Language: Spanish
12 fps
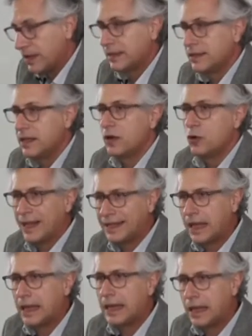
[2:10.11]
Es decir, no es
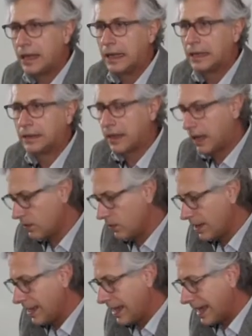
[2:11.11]
tarea del
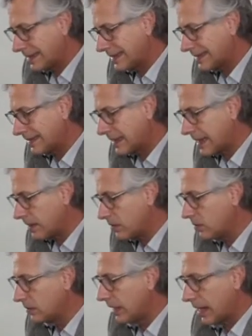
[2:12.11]
Estado hacerse
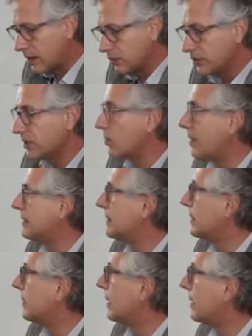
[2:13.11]
cargo de las
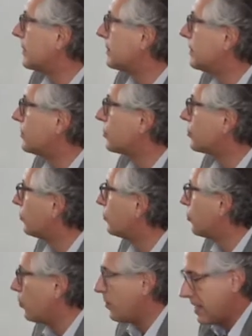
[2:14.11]
consecuencias del ejercicio de su
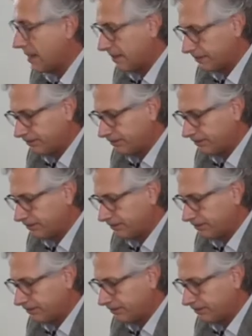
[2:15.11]
autonomía.